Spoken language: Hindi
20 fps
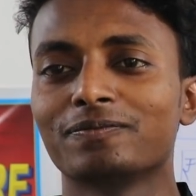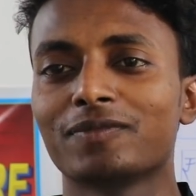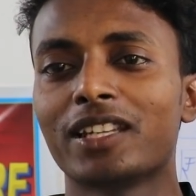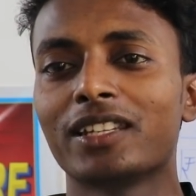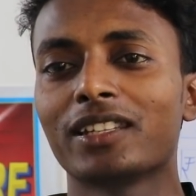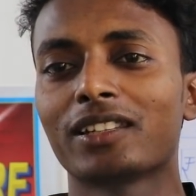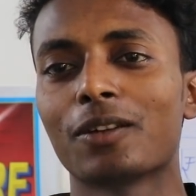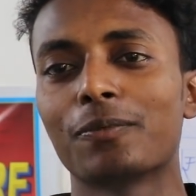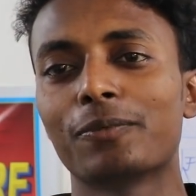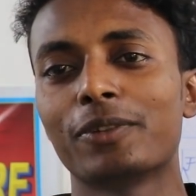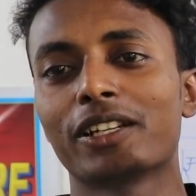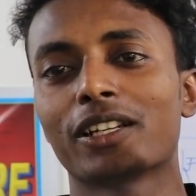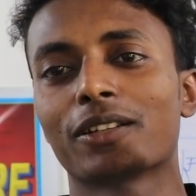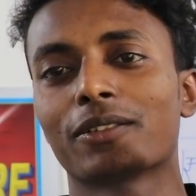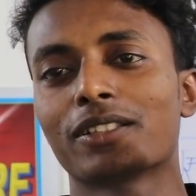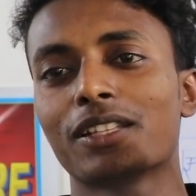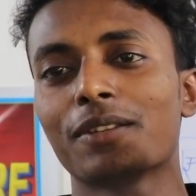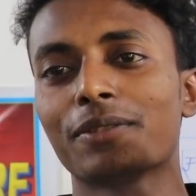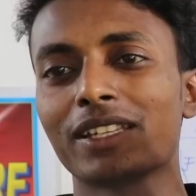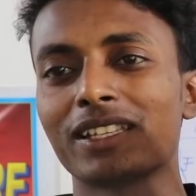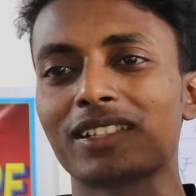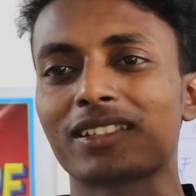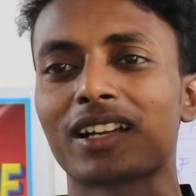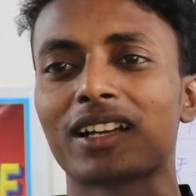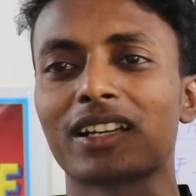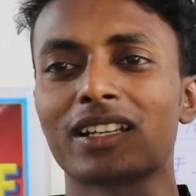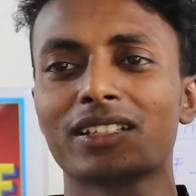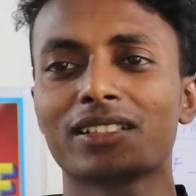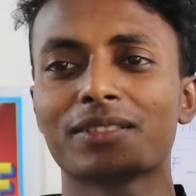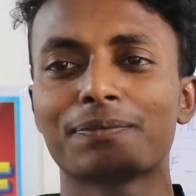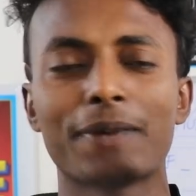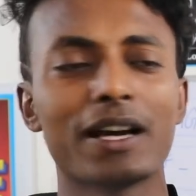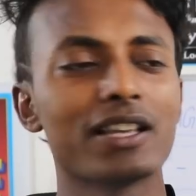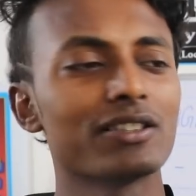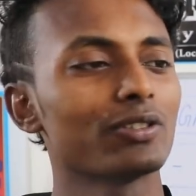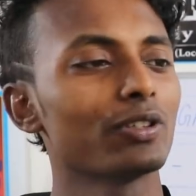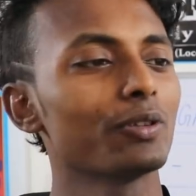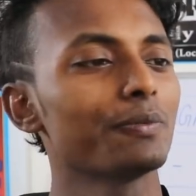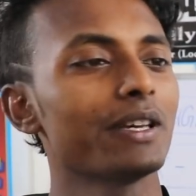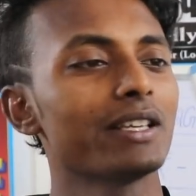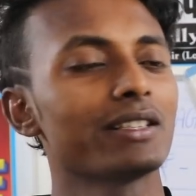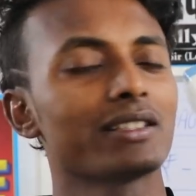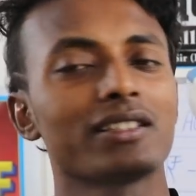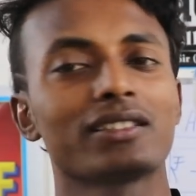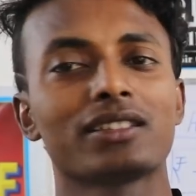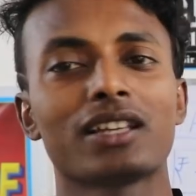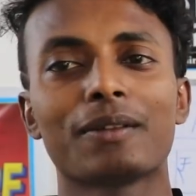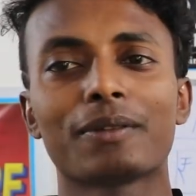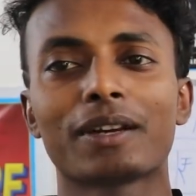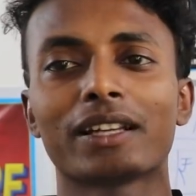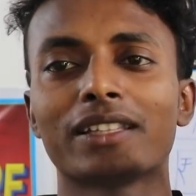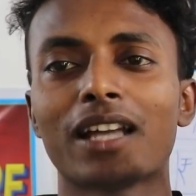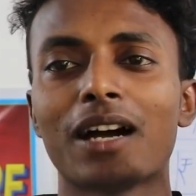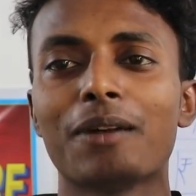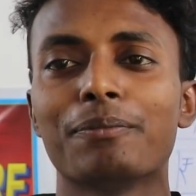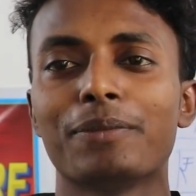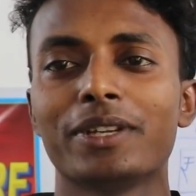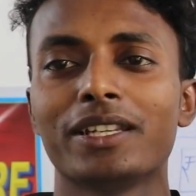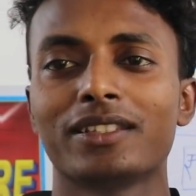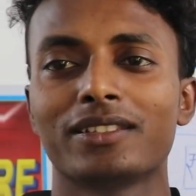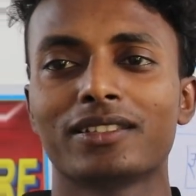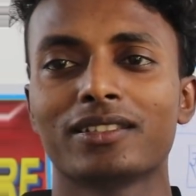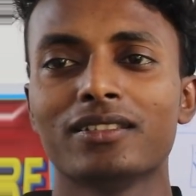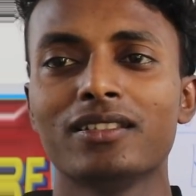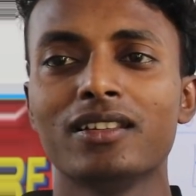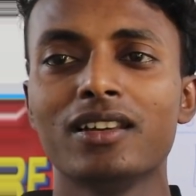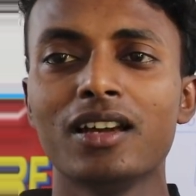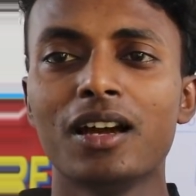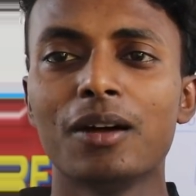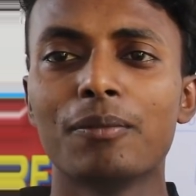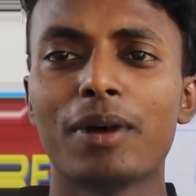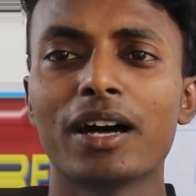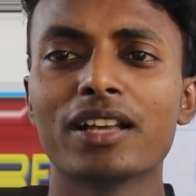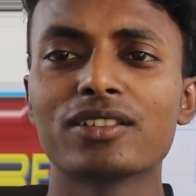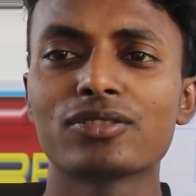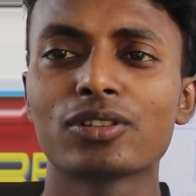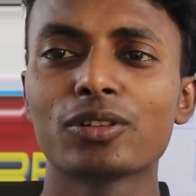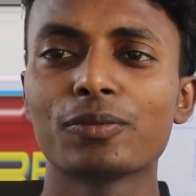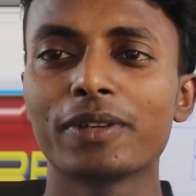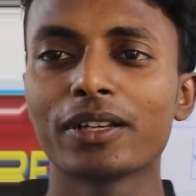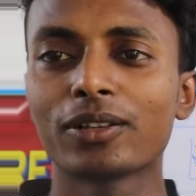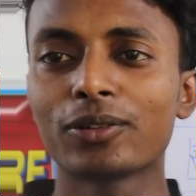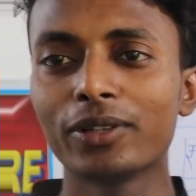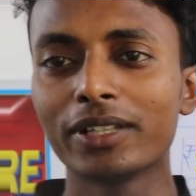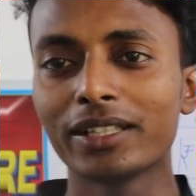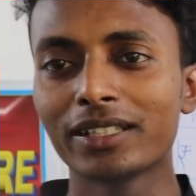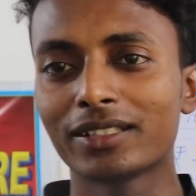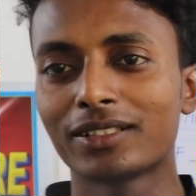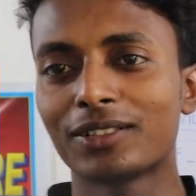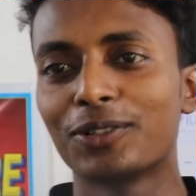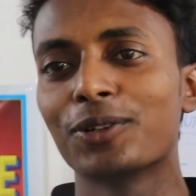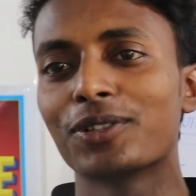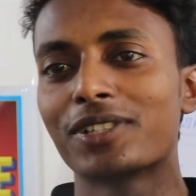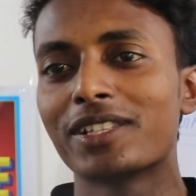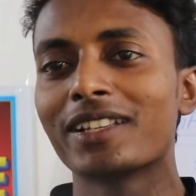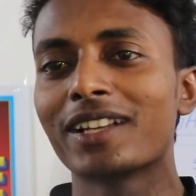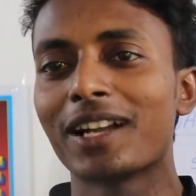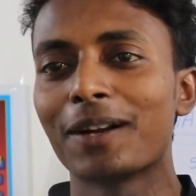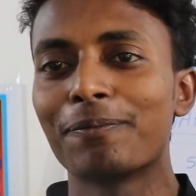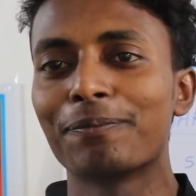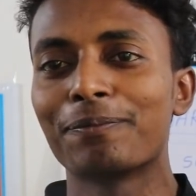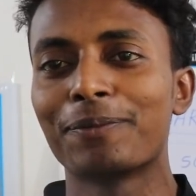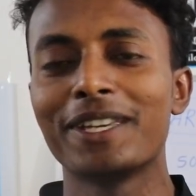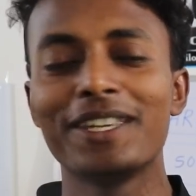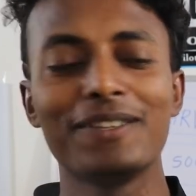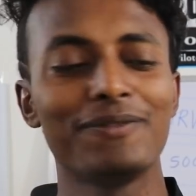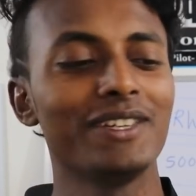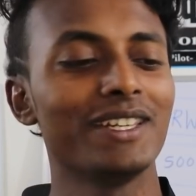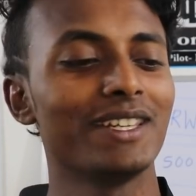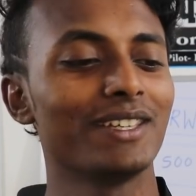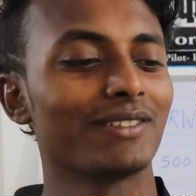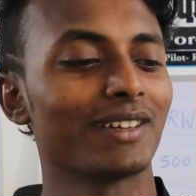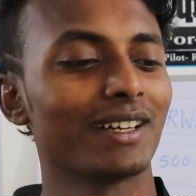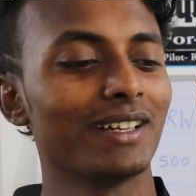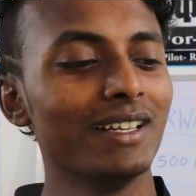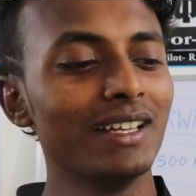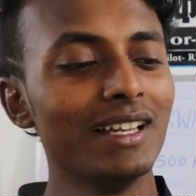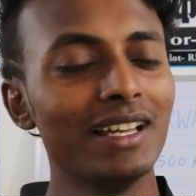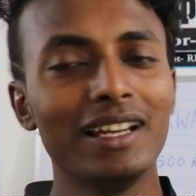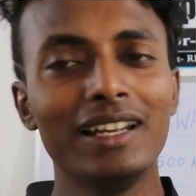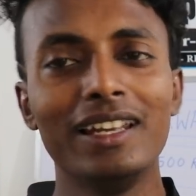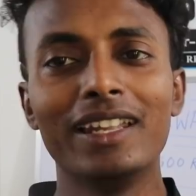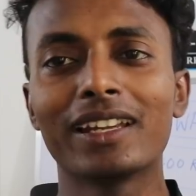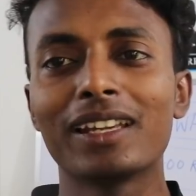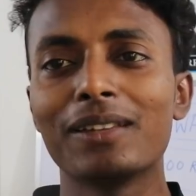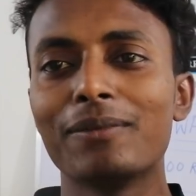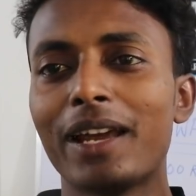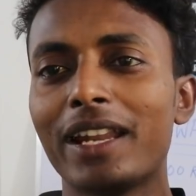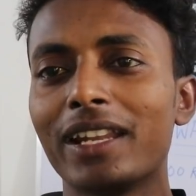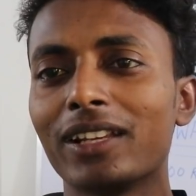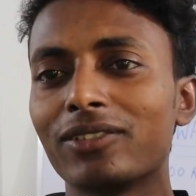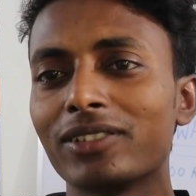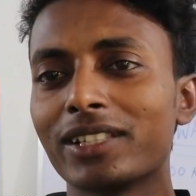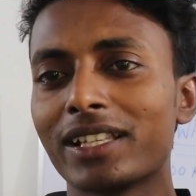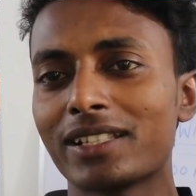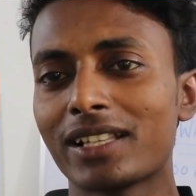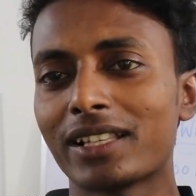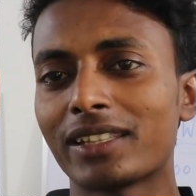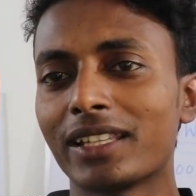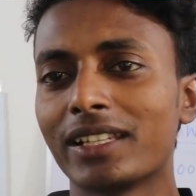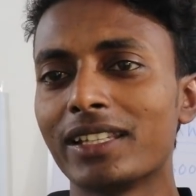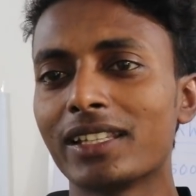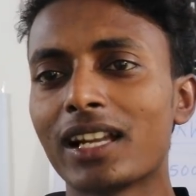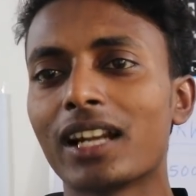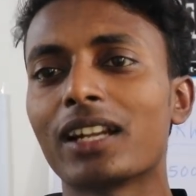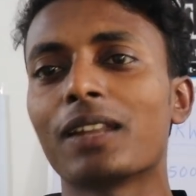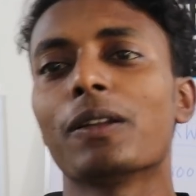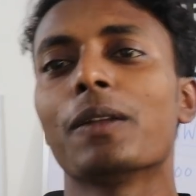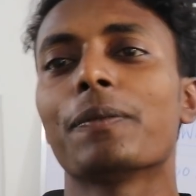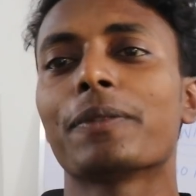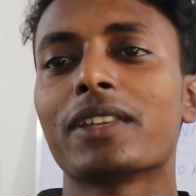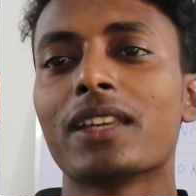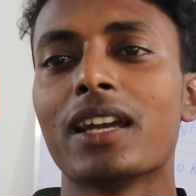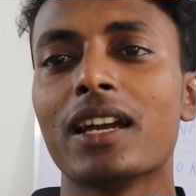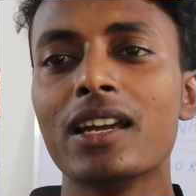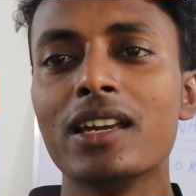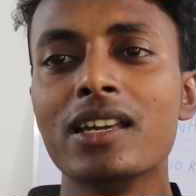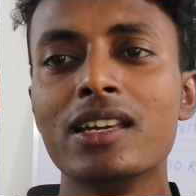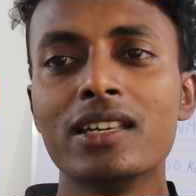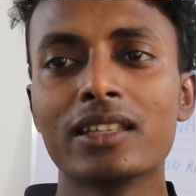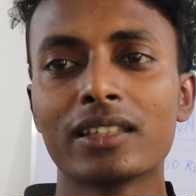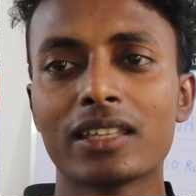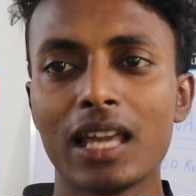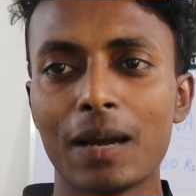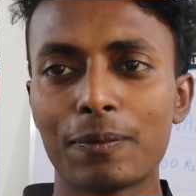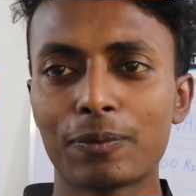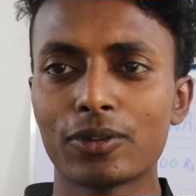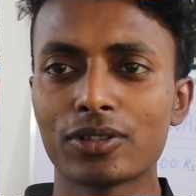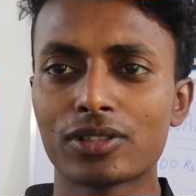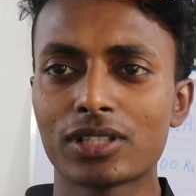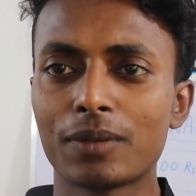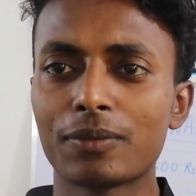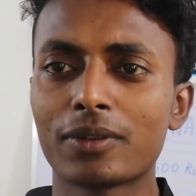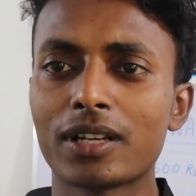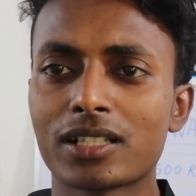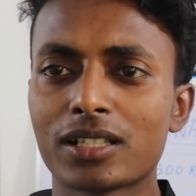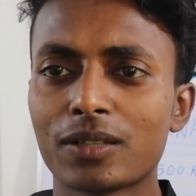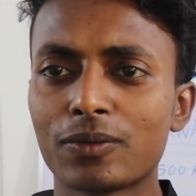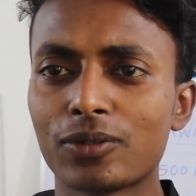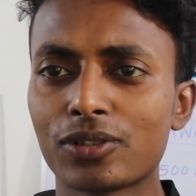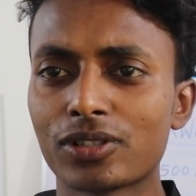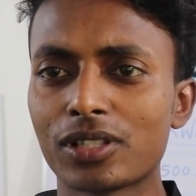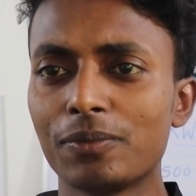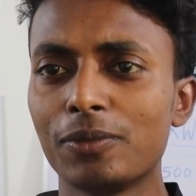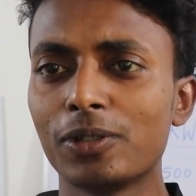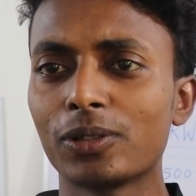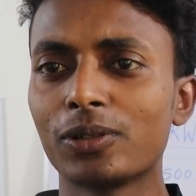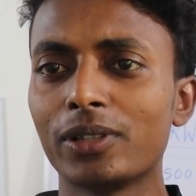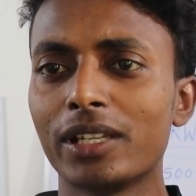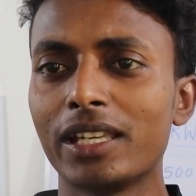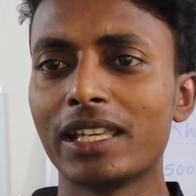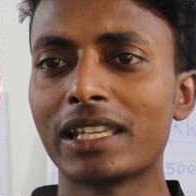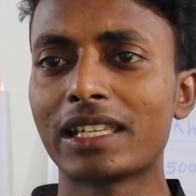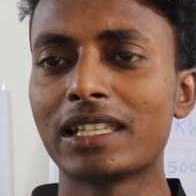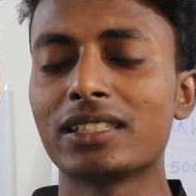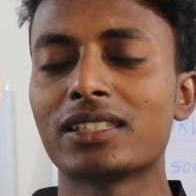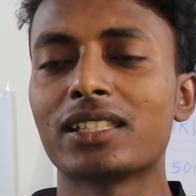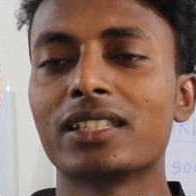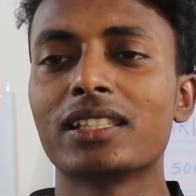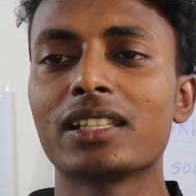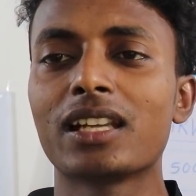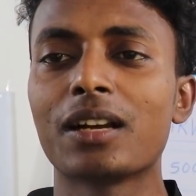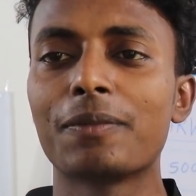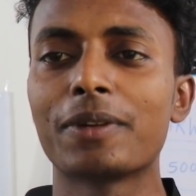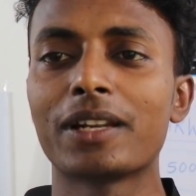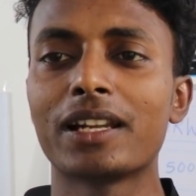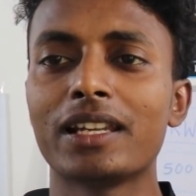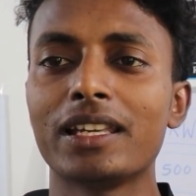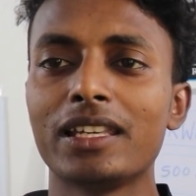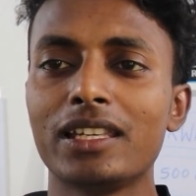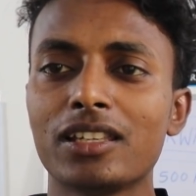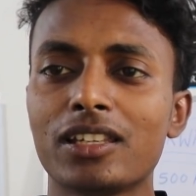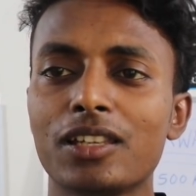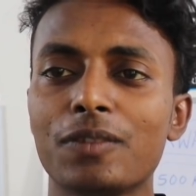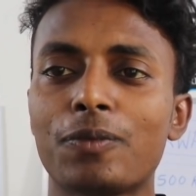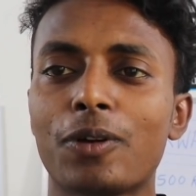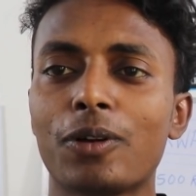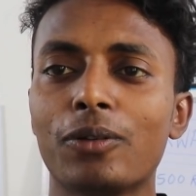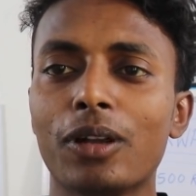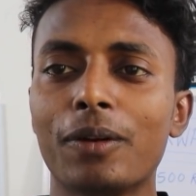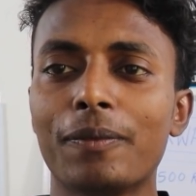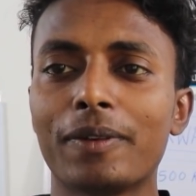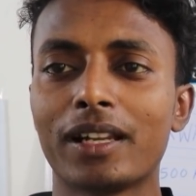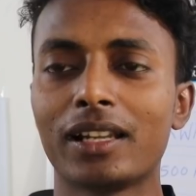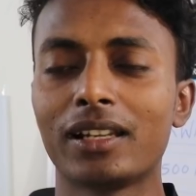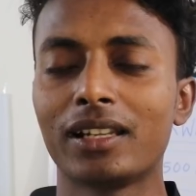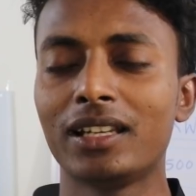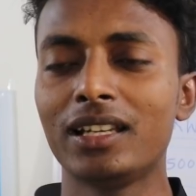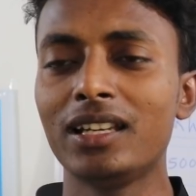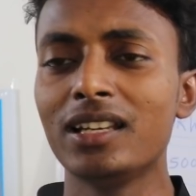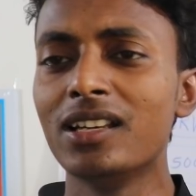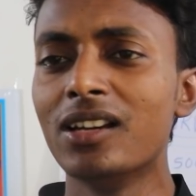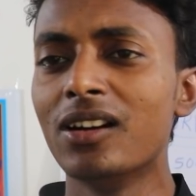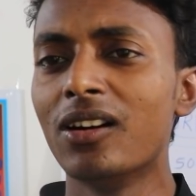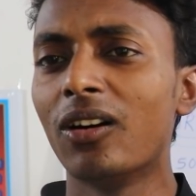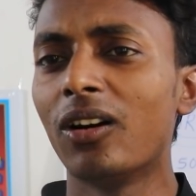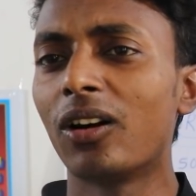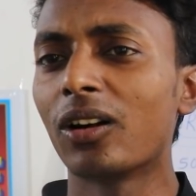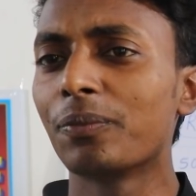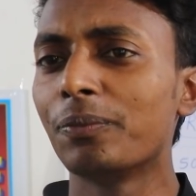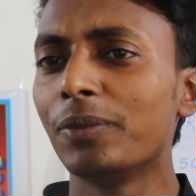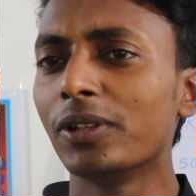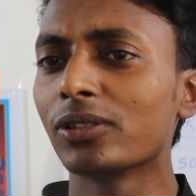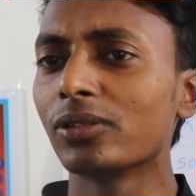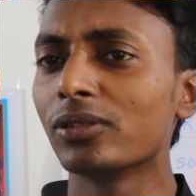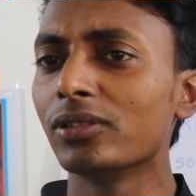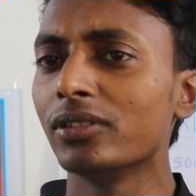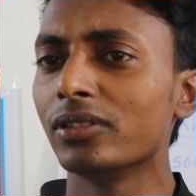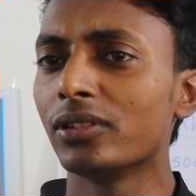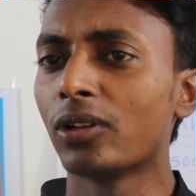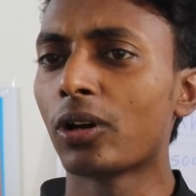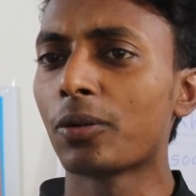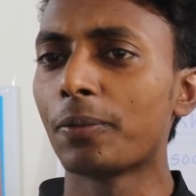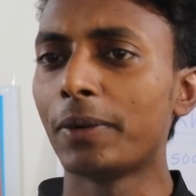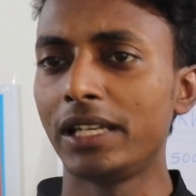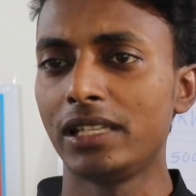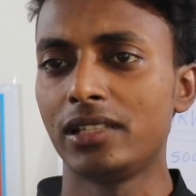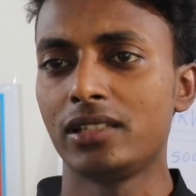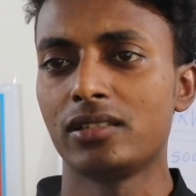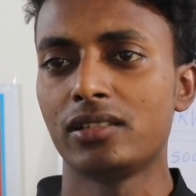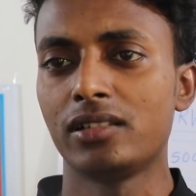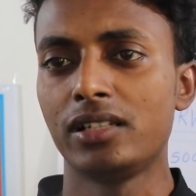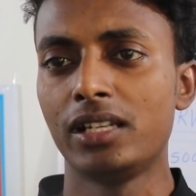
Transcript: यानी कंप्लीट करवा जबकि इसका पाँच सौ रुपया इस किताब का दाम भी नहीं है पाँच सौ रुपये कोई कोचिंग का फी भी नहीं हुआ लेकिन मैंने कुछ ऐसा तरीका डेवलप किया है कि आपको सबका सब क्वेश्चन बिल्कुल एक ही तरीका बनाना है एक ही फॉर्मूला बनाना है और बिल्कुल नॉर्मली